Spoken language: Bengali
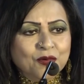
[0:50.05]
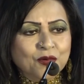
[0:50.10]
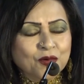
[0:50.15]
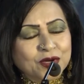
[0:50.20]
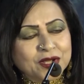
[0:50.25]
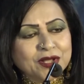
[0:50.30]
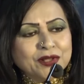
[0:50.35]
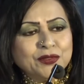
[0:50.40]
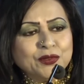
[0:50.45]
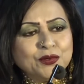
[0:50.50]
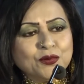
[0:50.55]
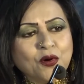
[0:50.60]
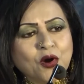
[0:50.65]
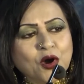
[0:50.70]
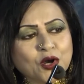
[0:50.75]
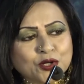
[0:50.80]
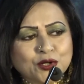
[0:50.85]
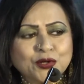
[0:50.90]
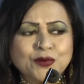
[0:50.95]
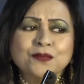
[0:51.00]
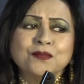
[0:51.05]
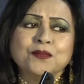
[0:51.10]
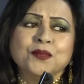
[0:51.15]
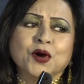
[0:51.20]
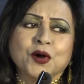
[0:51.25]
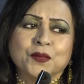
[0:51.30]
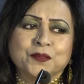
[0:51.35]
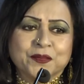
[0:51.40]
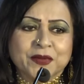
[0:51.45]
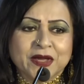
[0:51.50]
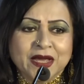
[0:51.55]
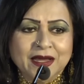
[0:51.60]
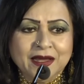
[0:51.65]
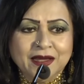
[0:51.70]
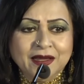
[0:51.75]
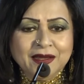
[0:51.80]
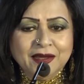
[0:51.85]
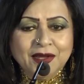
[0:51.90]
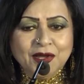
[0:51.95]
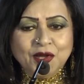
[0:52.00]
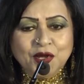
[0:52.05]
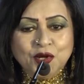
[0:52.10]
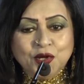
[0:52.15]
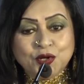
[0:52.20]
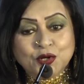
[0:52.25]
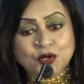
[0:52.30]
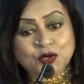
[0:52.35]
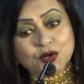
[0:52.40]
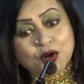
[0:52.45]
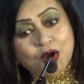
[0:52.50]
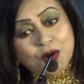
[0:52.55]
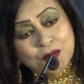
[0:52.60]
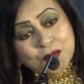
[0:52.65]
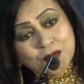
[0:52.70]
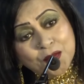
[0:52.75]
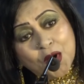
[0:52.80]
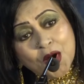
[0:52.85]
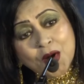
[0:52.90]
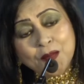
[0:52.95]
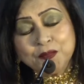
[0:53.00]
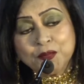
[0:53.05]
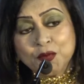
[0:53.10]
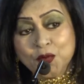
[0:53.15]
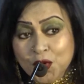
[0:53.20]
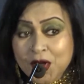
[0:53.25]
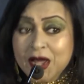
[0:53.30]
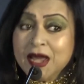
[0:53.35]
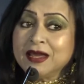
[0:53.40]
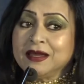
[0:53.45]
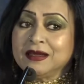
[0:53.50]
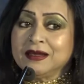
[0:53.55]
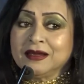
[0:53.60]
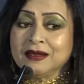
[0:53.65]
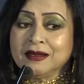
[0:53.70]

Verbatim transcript: ও কিন্তু অসম্ভবকে সম্ভব করেই